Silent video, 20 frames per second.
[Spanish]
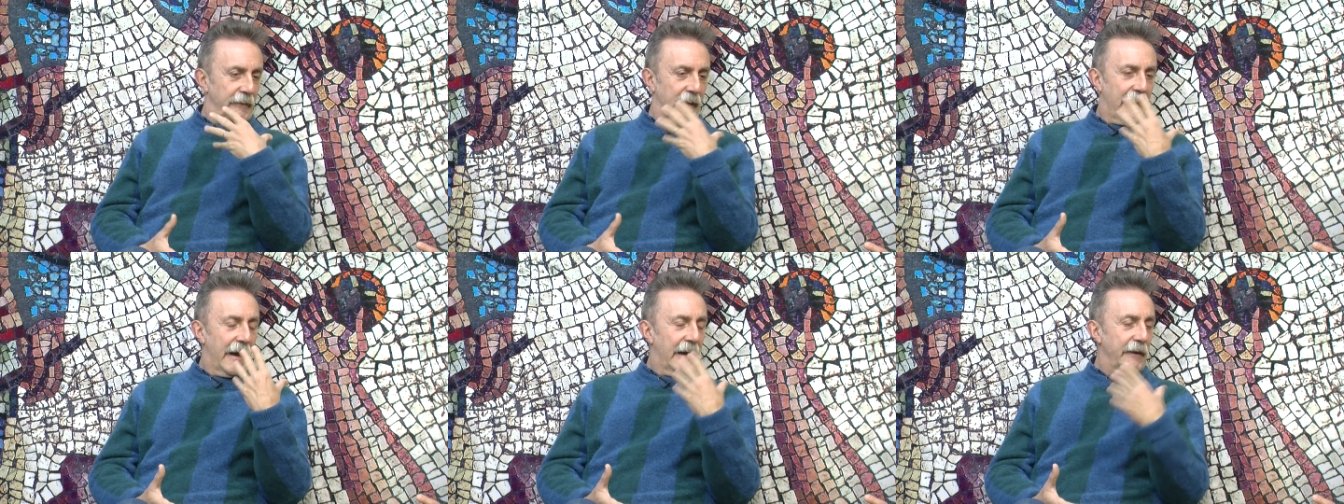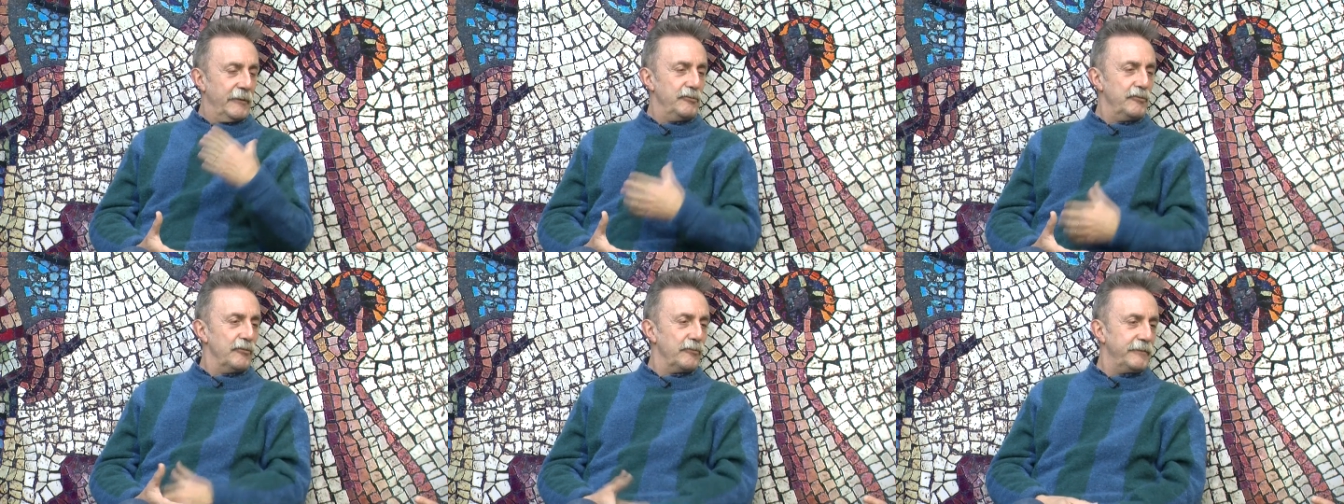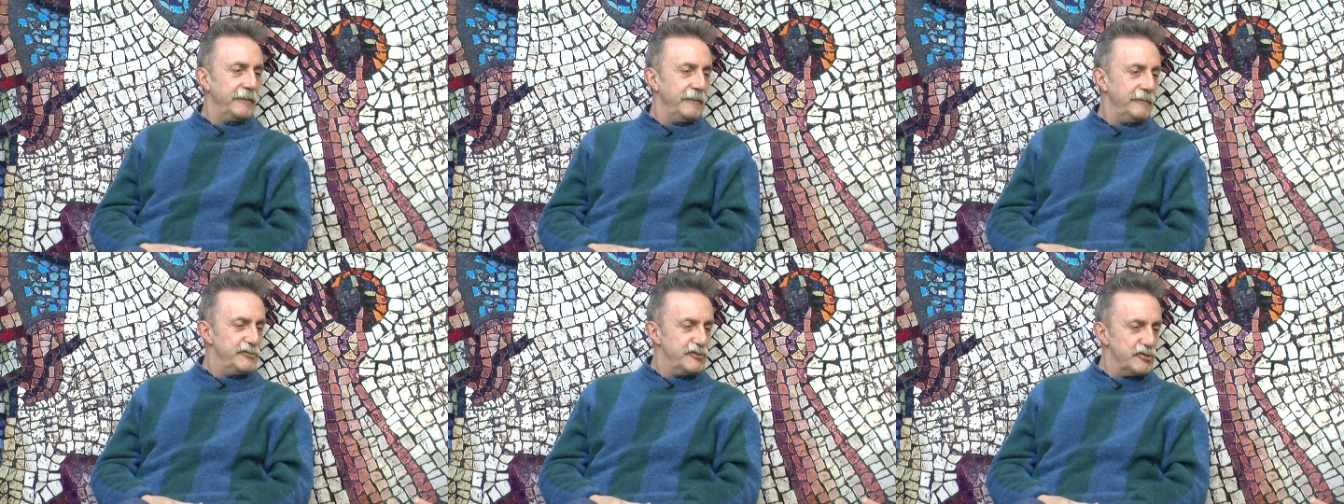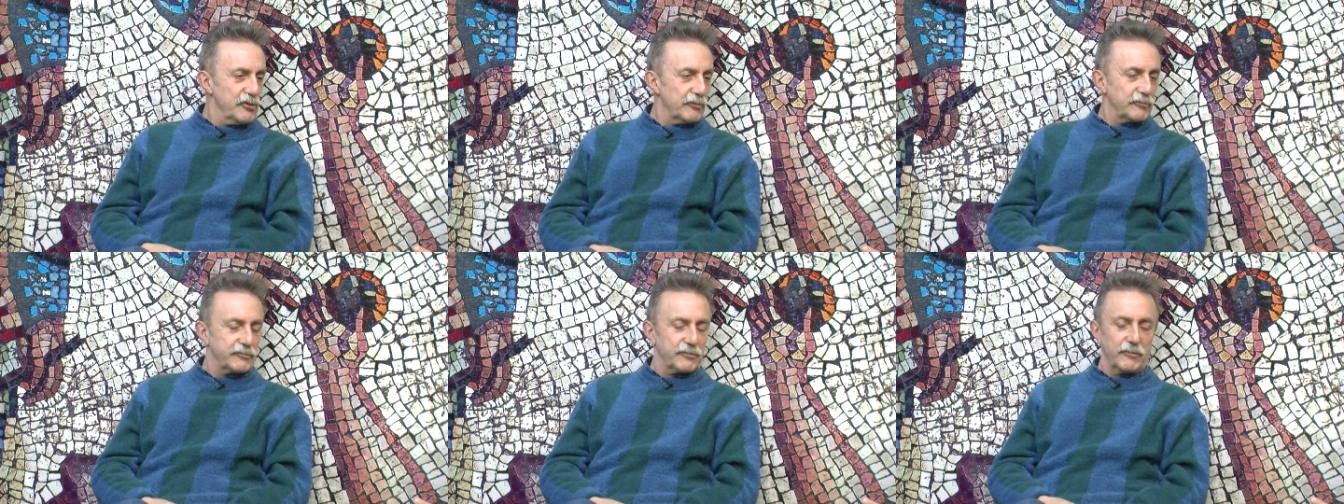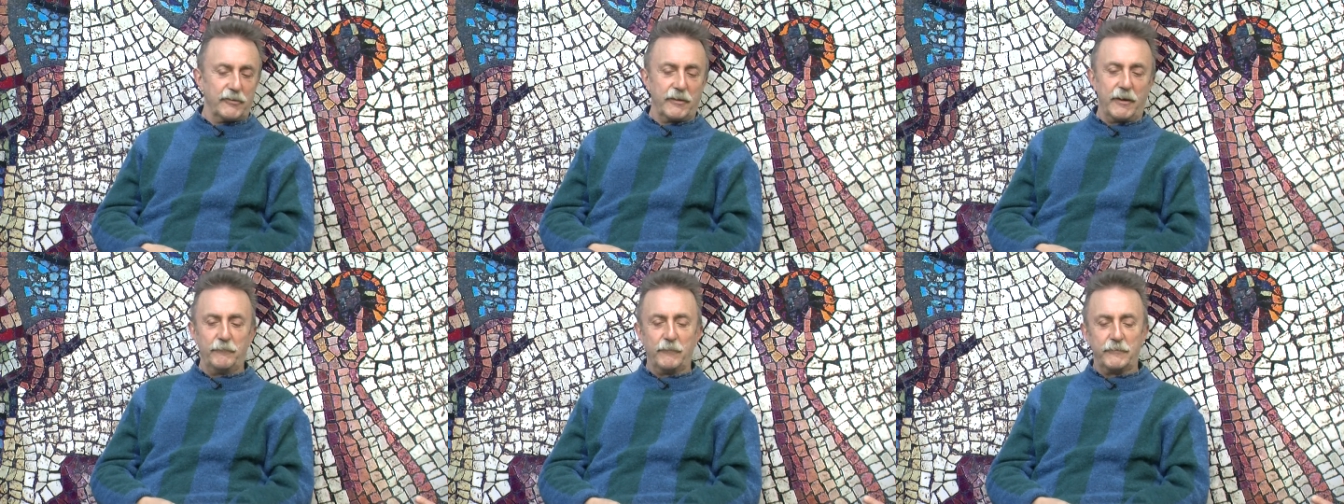años
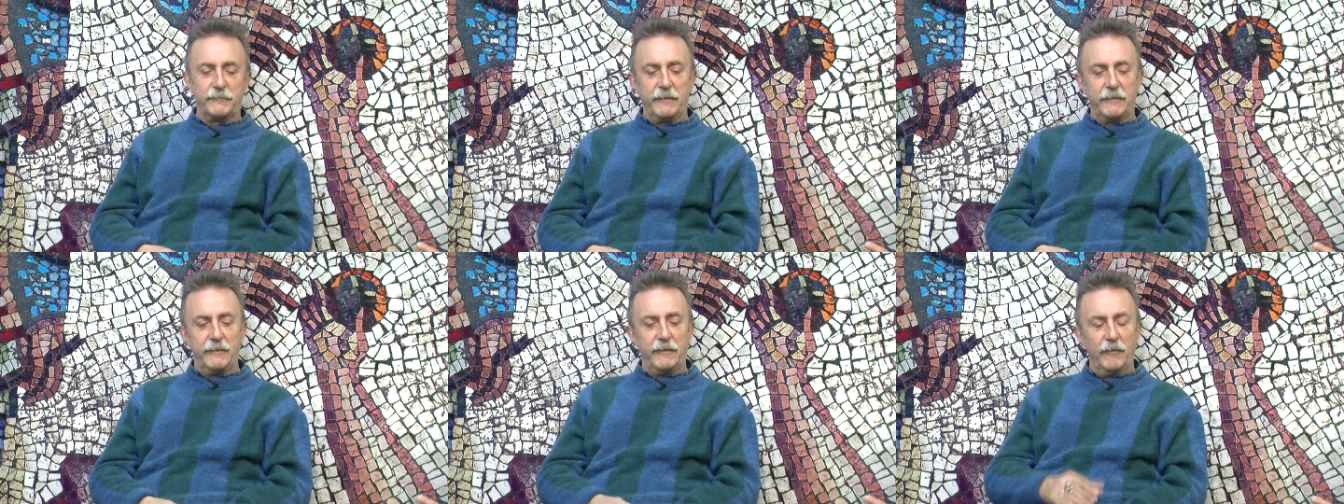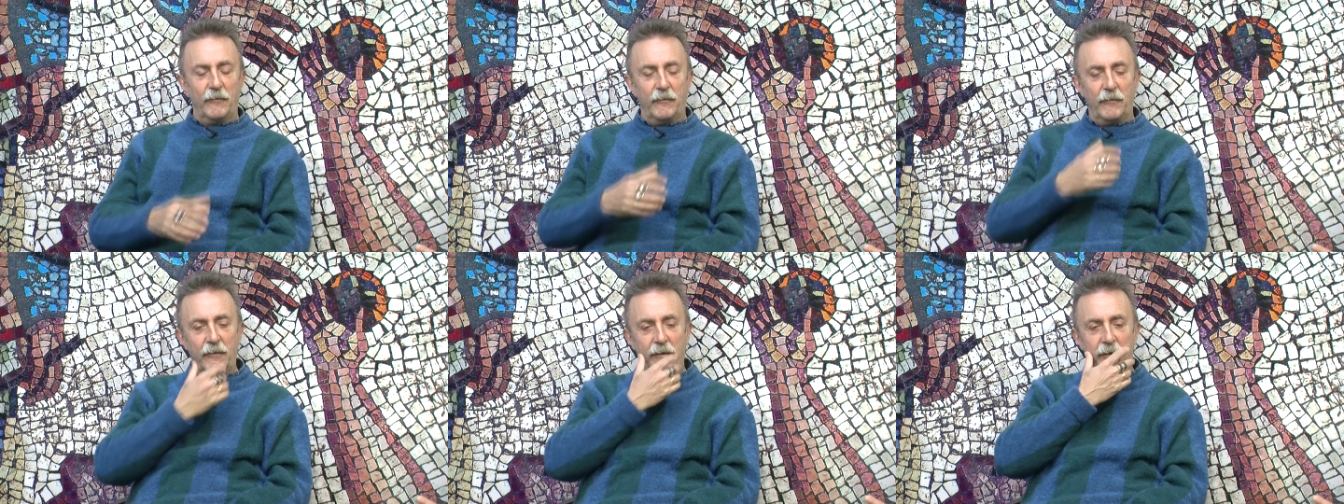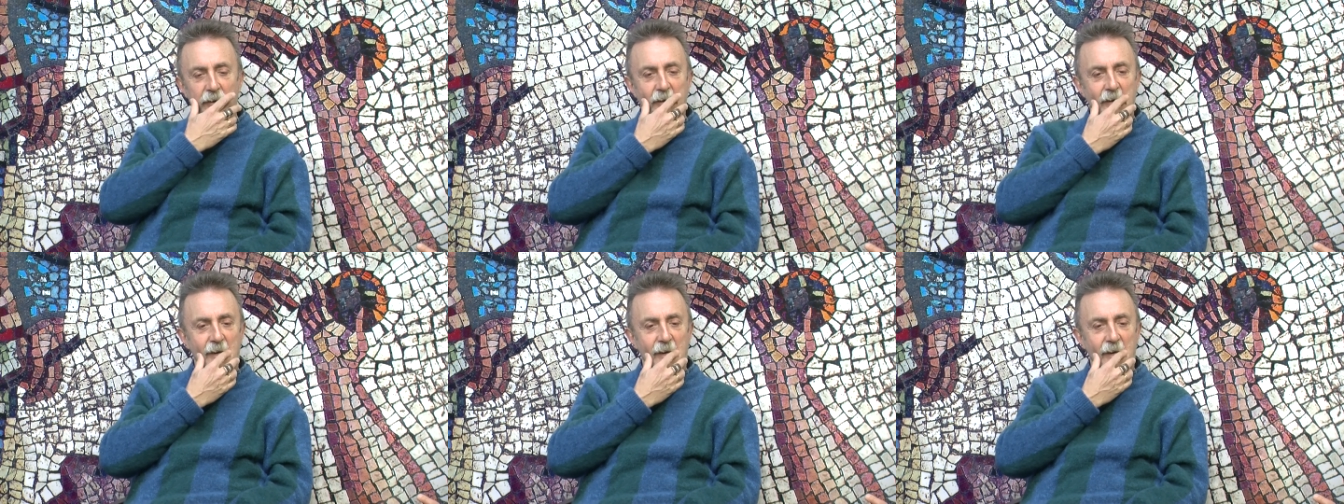dichosos que hemos tenido